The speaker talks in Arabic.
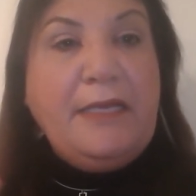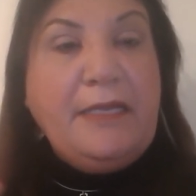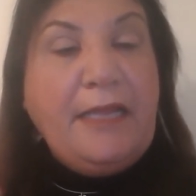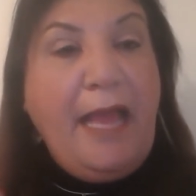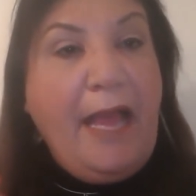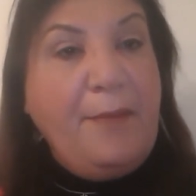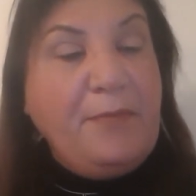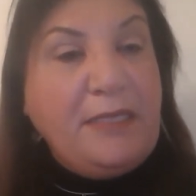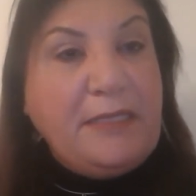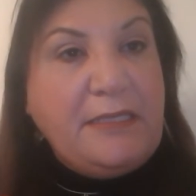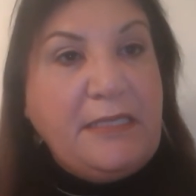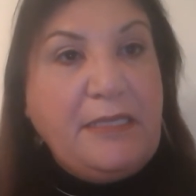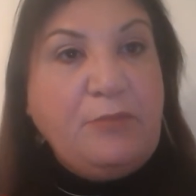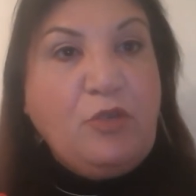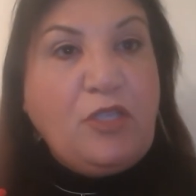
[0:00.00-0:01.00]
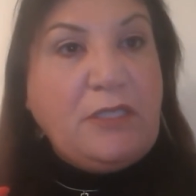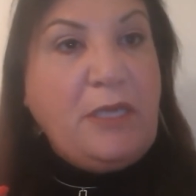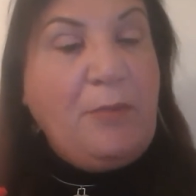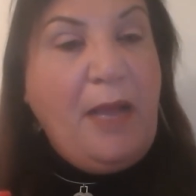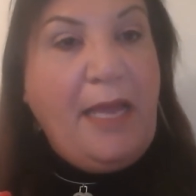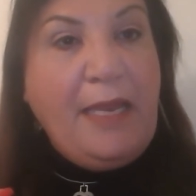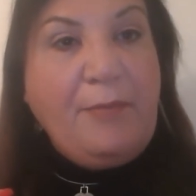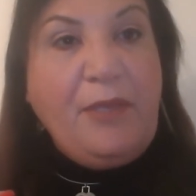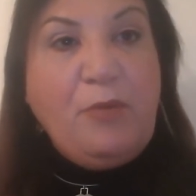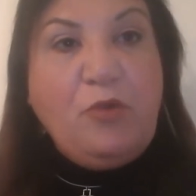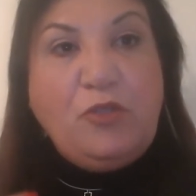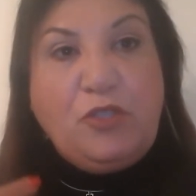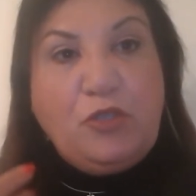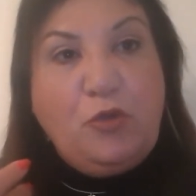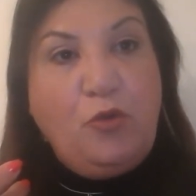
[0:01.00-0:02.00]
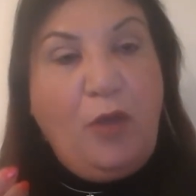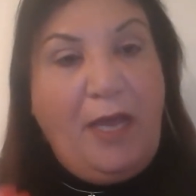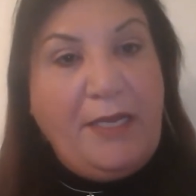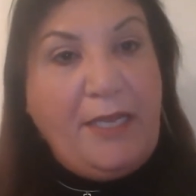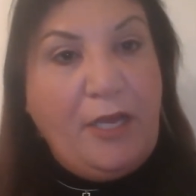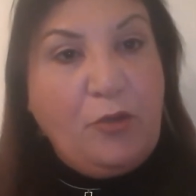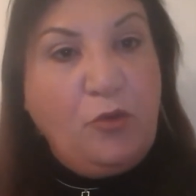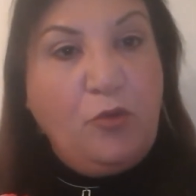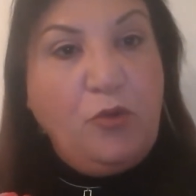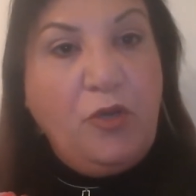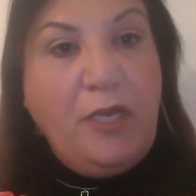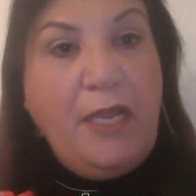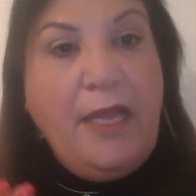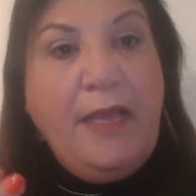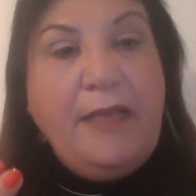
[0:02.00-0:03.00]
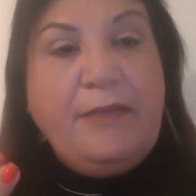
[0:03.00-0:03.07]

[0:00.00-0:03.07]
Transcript: قامت دي منظمة عالمية ممكن تدخلوا عليها جوجل